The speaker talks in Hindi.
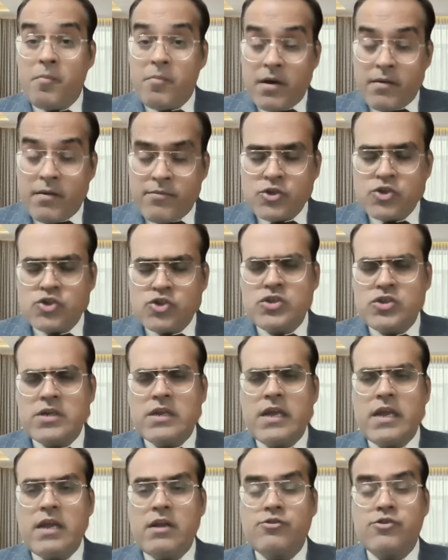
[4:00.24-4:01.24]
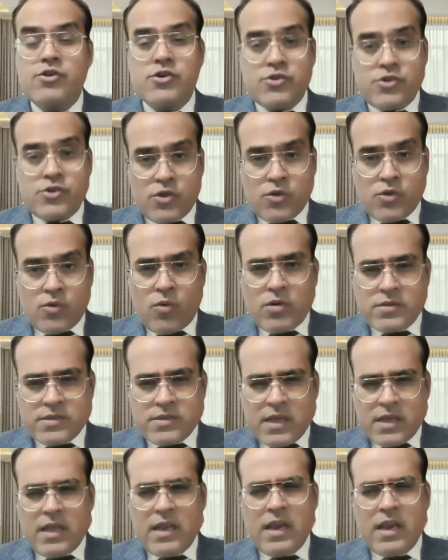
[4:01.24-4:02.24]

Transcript: भविष्य के दृष्टिकोण से